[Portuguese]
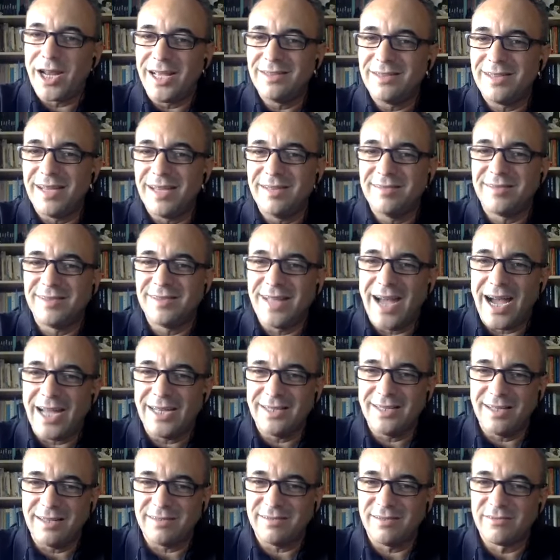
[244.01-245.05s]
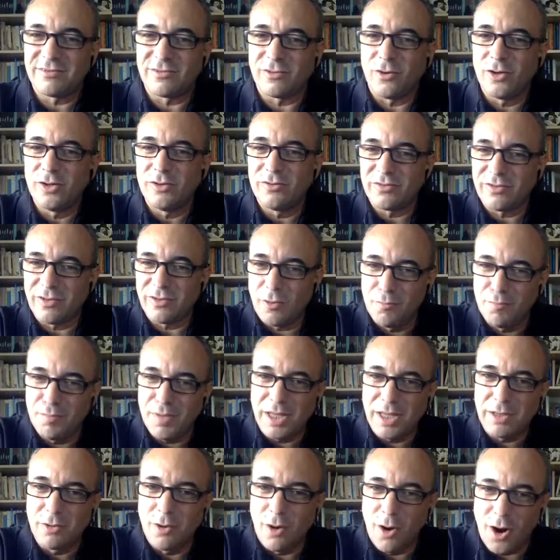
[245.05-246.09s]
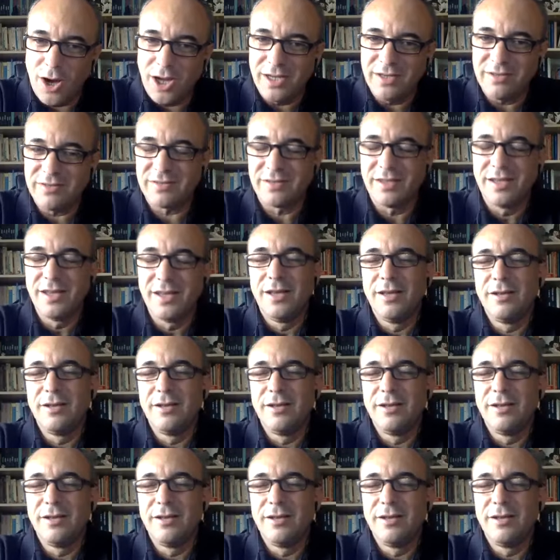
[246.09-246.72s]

a intensidade desses sonhos são menores